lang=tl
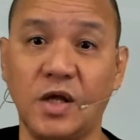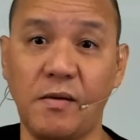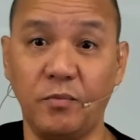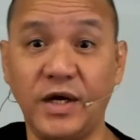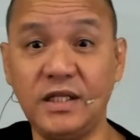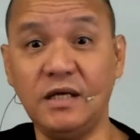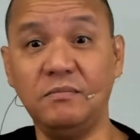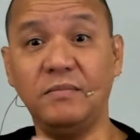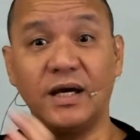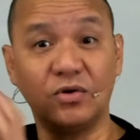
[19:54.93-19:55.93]

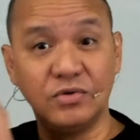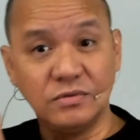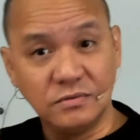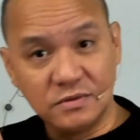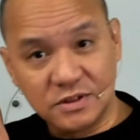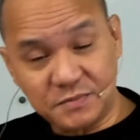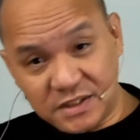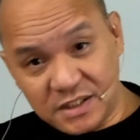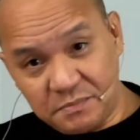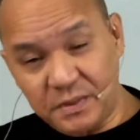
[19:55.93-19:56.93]
Pwedeng merong
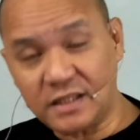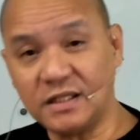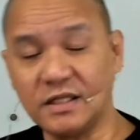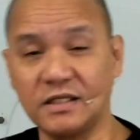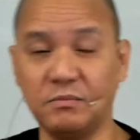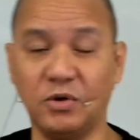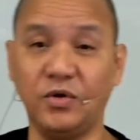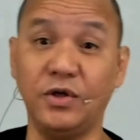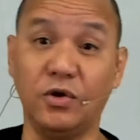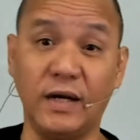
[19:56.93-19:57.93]
specific na
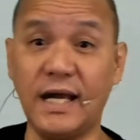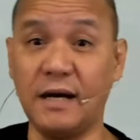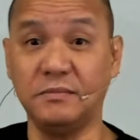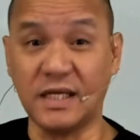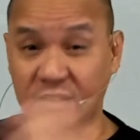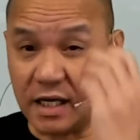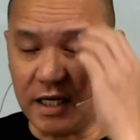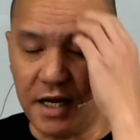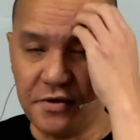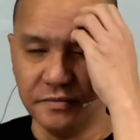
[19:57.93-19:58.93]
tatrabuhin o wala. Nasa
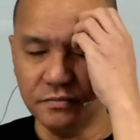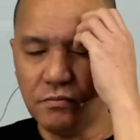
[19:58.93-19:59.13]
kanila yon.